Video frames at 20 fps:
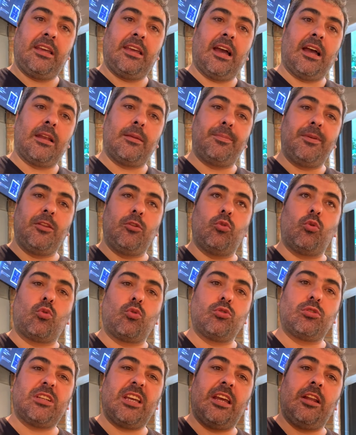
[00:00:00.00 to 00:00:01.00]
yani
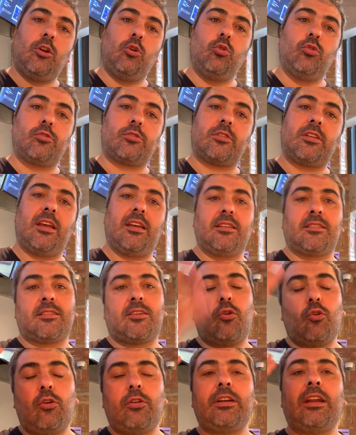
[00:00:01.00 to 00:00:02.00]
1953'te işte
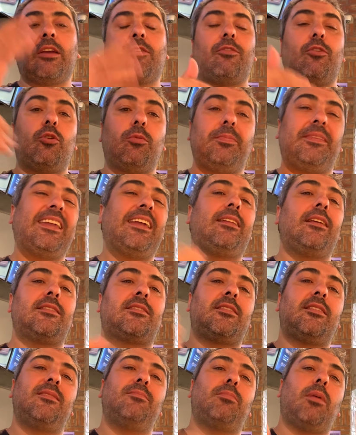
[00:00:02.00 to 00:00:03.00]
örnek veriyorum
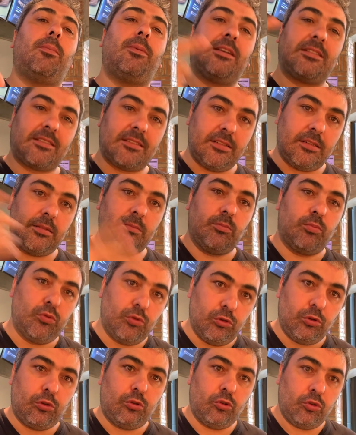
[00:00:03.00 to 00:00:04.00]
dedesinin babasının
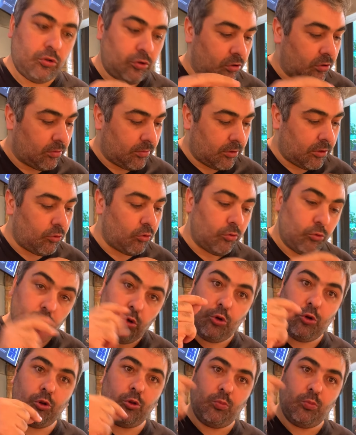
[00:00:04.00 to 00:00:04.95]
bulduğu ürün